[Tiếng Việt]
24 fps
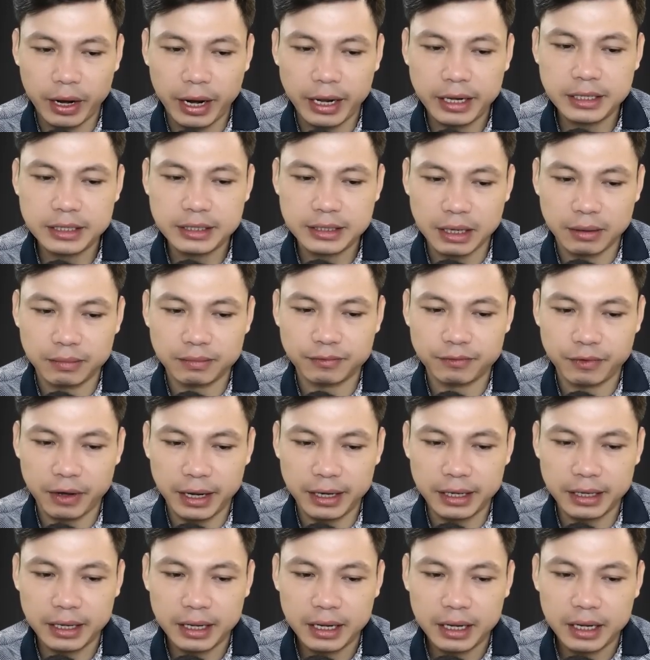mày tưởng tật
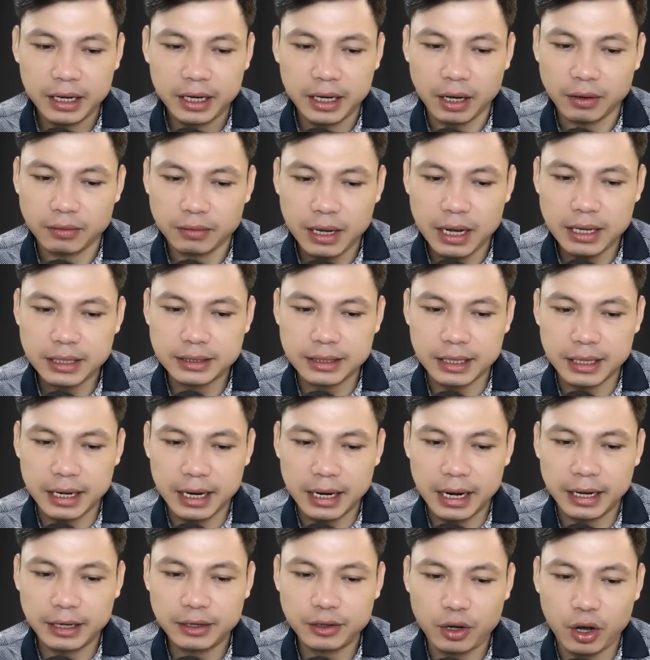xấu của chúng mày ta không
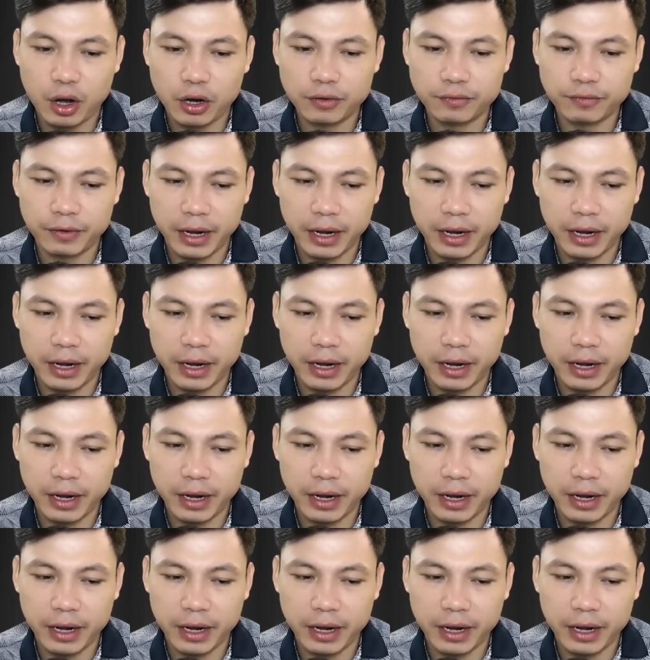biết hả?